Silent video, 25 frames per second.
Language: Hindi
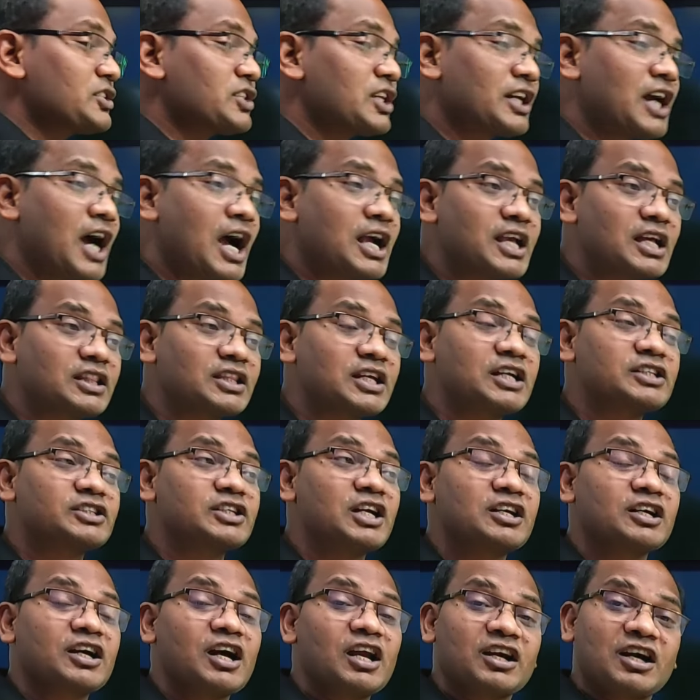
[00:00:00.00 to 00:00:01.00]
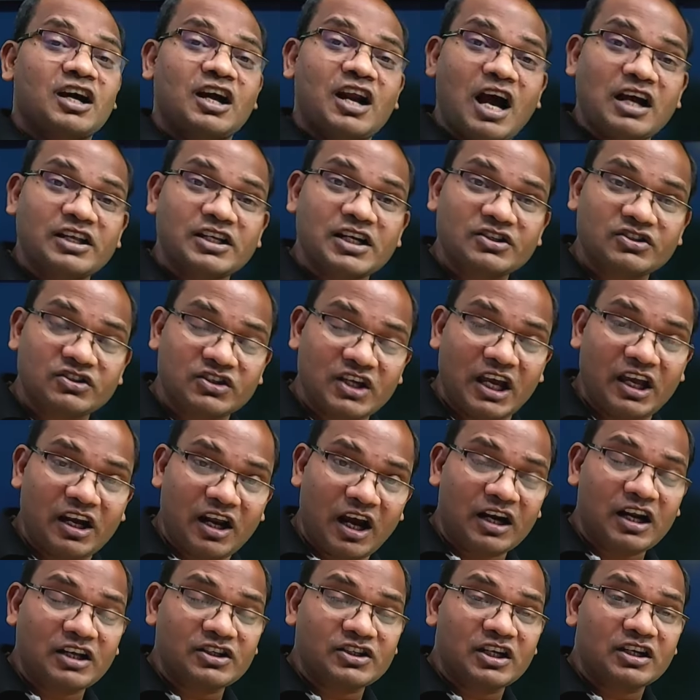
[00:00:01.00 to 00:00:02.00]
जैसे कहा जाता है जंगल का राजा शेर
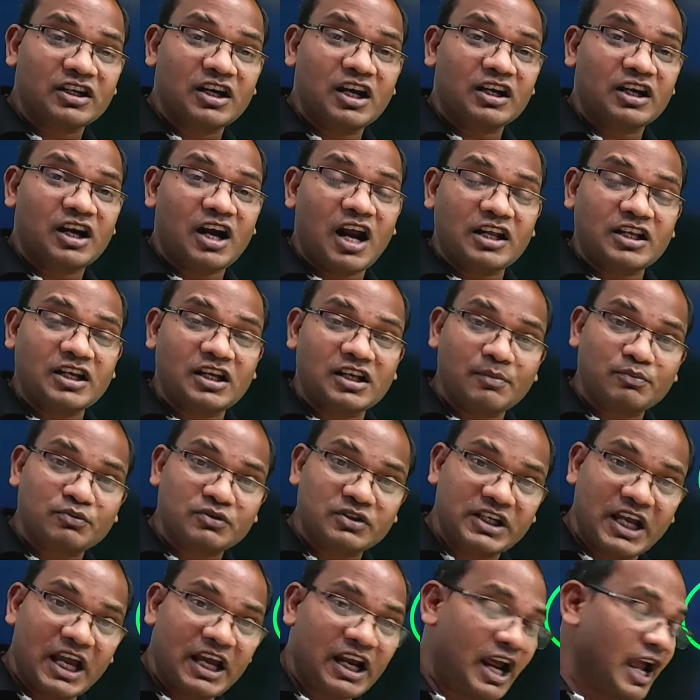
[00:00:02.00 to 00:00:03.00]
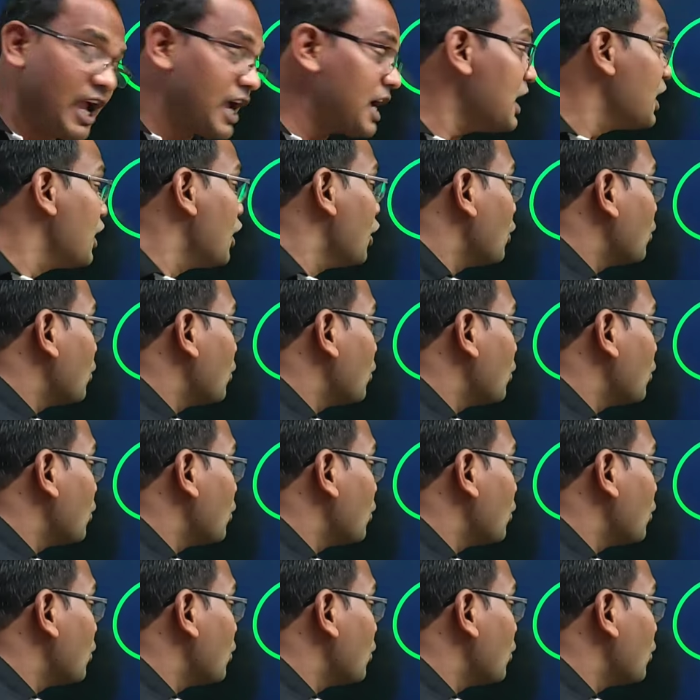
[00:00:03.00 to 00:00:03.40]
है ना जंगल का राजा जब शेर है